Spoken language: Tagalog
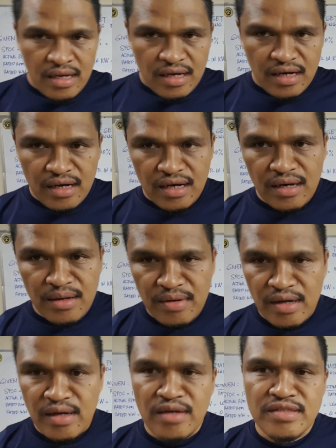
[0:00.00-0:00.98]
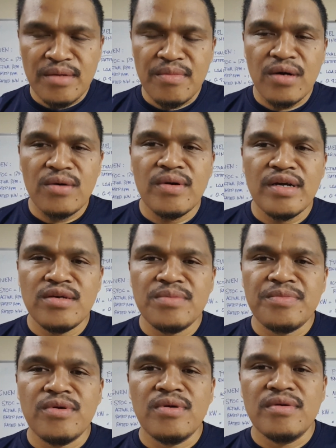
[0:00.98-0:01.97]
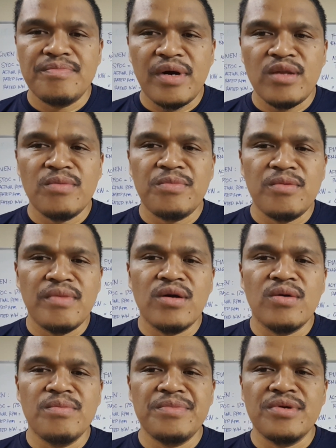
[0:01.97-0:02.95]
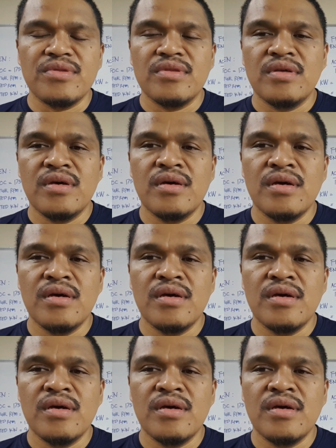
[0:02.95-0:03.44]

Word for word: uh, hanggang sa makuha niyo po paano po mag-compute.